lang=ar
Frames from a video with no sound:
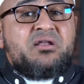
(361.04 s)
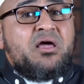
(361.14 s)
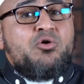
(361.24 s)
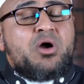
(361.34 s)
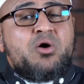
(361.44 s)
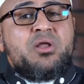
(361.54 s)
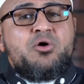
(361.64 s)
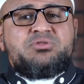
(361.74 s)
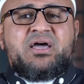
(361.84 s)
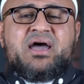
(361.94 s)
الله
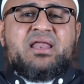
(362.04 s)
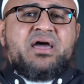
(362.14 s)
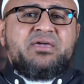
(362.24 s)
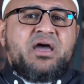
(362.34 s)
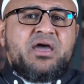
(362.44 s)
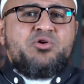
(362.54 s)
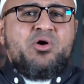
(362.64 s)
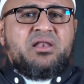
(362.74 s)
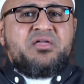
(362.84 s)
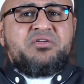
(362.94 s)
قوله تعالى يا
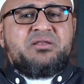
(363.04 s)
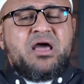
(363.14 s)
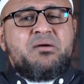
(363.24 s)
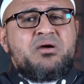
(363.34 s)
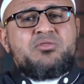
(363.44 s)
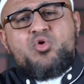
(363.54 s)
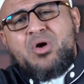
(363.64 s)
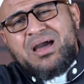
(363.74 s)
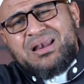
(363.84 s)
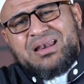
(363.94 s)
أيها الذين آمنوا
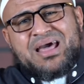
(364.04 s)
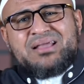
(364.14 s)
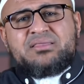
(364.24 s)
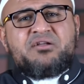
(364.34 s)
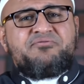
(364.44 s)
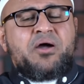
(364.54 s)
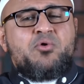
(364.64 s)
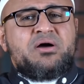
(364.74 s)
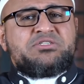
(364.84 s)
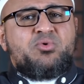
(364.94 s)
لا
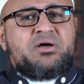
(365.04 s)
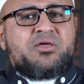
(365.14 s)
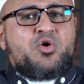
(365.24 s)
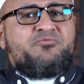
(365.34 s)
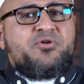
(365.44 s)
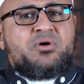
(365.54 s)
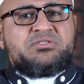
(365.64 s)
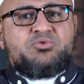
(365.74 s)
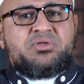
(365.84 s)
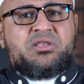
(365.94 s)
ترفعوا أصواتكم فوق
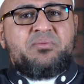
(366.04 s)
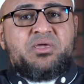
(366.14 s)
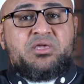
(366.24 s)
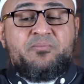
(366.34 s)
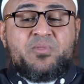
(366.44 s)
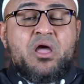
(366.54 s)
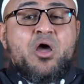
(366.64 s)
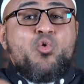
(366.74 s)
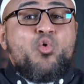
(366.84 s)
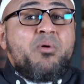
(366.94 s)
صوت النبي
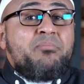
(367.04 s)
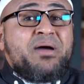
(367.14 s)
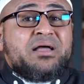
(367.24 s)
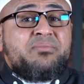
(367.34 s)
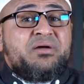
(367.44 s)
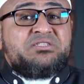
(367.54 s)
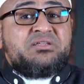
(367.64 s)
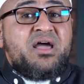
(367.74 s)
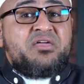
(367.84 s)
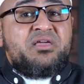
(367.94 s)
ومن بعد ما
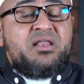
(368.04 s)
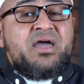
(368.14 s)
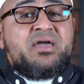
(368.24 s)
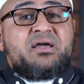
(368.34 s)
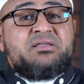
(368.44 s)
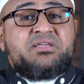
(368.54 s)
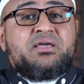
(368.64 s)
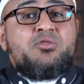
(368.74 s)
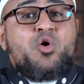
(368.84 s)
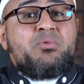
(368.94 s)
نزلت هذه الآية كان
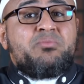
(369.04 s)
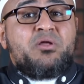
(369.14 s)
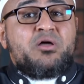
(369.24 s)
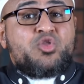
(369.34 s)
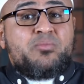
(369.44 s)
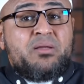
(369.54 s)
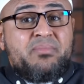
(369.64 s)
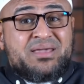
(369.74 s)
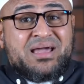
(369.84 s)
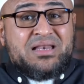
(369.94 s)
سيدنا عمر بن الخطاب
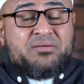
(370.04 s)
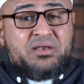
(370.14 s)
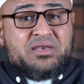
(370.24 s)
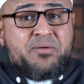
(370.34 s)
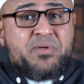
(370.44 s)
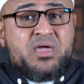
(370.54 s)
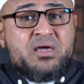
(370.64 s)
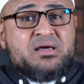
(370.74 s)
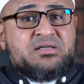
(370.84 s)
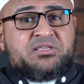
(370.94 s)
لما يكلم النبي
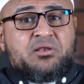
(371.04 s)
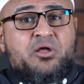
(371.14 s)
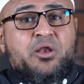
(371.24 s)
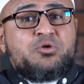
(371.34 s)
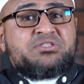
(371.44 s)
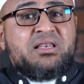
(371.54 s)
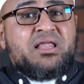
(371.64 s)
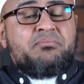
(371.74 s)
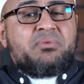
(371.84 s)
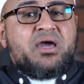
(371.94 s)
صلى الله عليه
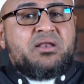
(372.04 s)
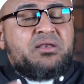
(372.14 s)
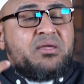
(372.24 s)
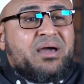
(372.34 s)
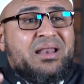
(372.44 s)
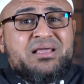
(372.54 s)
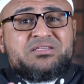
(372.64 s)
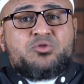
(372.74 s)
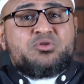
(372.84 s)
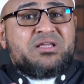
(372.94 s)
وسلم كان النبي عليه
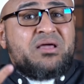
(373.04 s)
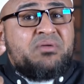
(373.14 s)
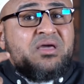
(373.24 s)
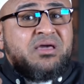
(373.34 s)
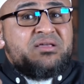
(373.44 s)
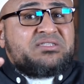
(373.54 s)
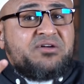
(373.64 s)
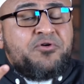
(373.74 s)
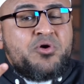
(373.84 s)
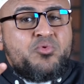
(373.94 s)
الصلاة والسلام
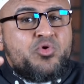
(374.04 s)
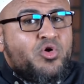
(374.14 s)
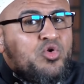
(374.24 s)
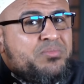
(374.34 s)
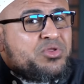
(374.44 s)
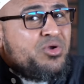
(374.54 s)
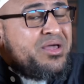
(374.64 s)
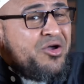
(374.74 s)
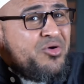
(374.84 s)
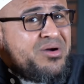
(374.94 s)
يستفهمه يقول له بتقول
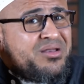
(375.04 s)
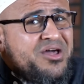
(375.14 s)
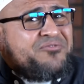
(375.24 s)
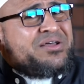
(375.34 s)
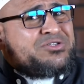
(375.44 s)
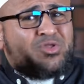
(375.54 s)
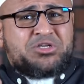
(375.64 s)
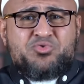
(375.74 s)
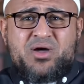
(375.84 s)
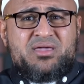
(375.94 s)
يا عمر ارفع صوتك
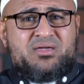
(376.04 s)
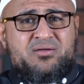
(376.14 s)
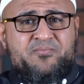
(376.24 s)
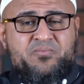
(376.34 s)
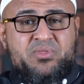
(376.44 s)
شوية